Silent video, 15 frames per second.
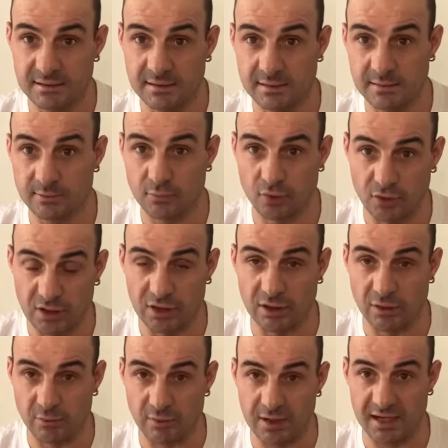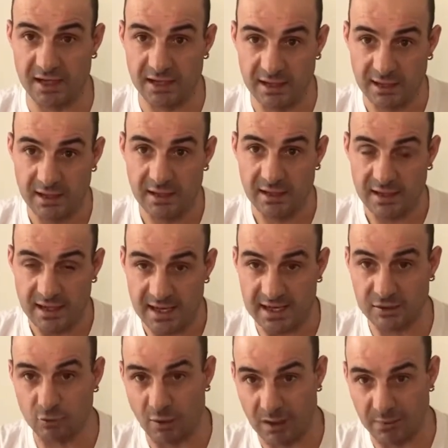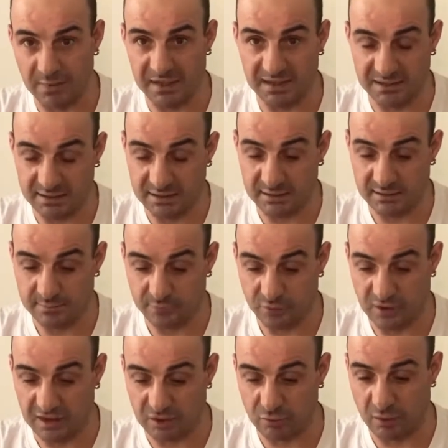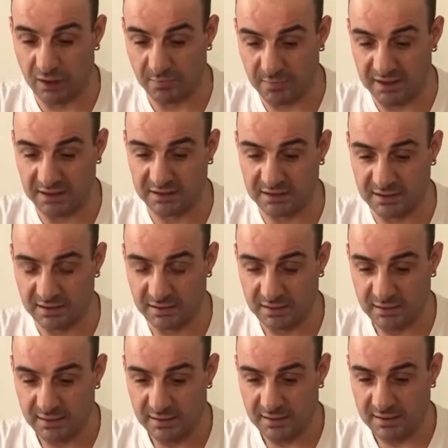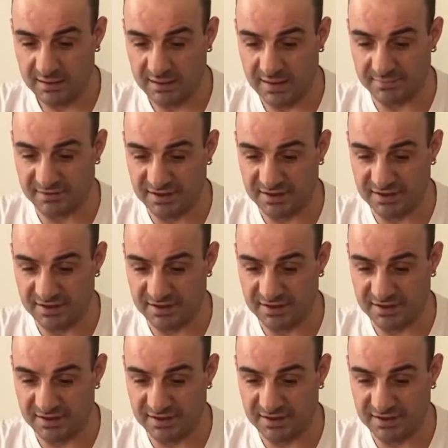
porque não é atualmente, porque atualmente deve ser